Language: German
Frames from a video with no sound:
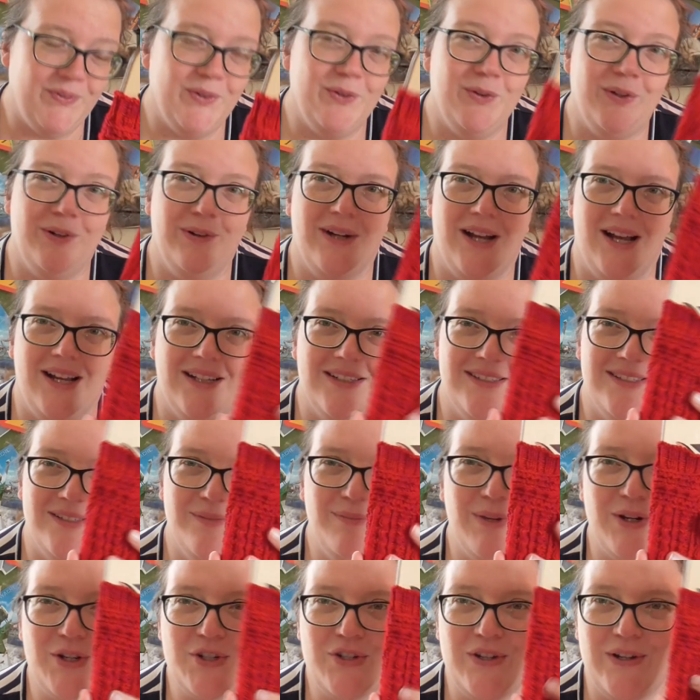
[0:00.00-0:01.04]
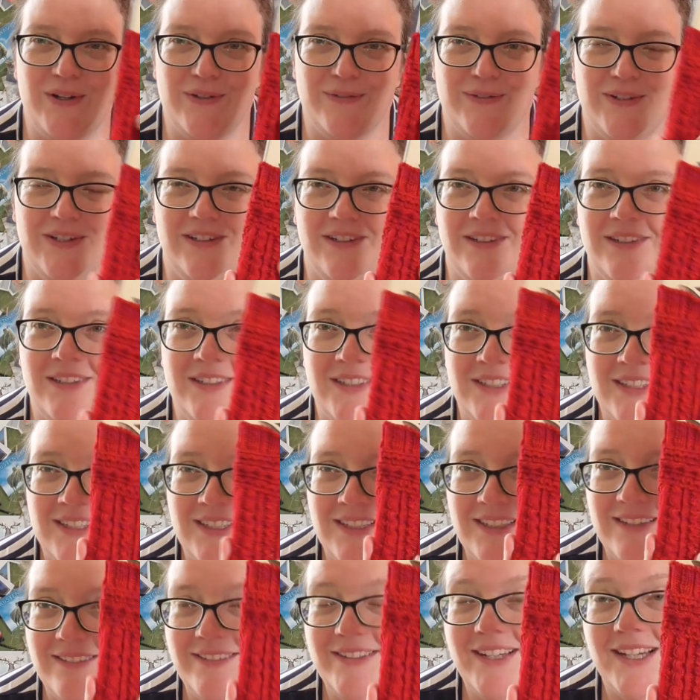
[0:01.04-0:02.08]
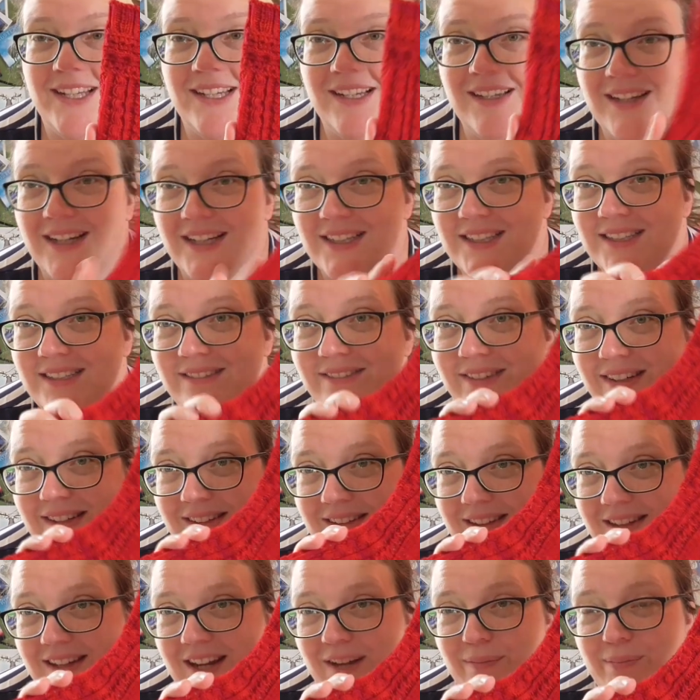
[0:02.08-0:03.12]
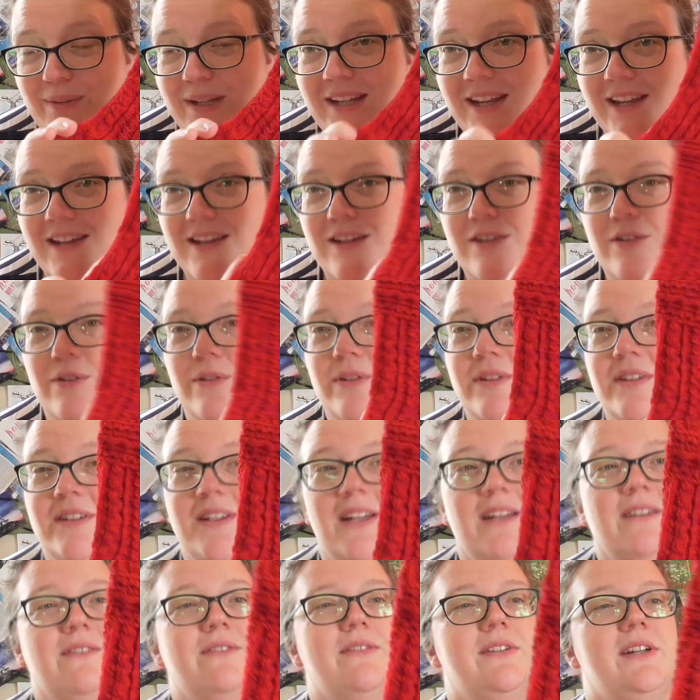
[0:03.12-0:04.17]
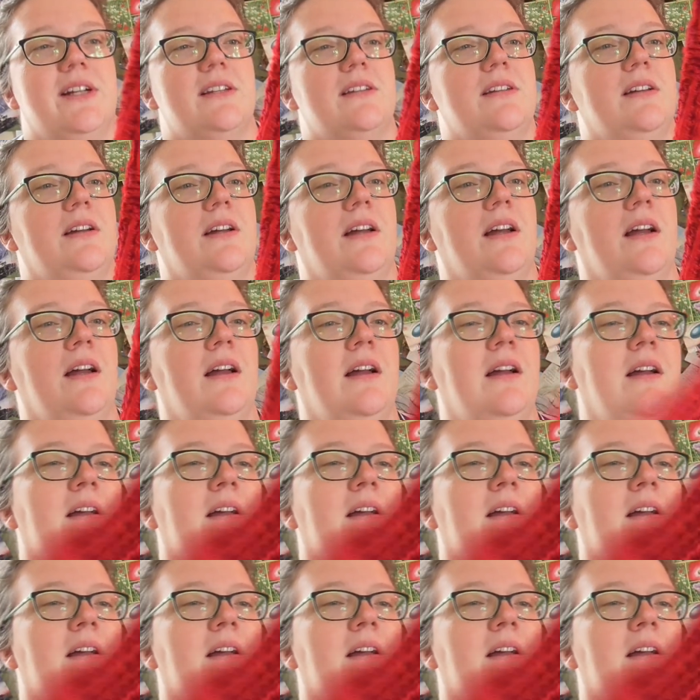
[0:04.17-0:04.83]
Nur noch 18 Maschen auf den Nadeln hat, die werden dann abgekettet und dann wird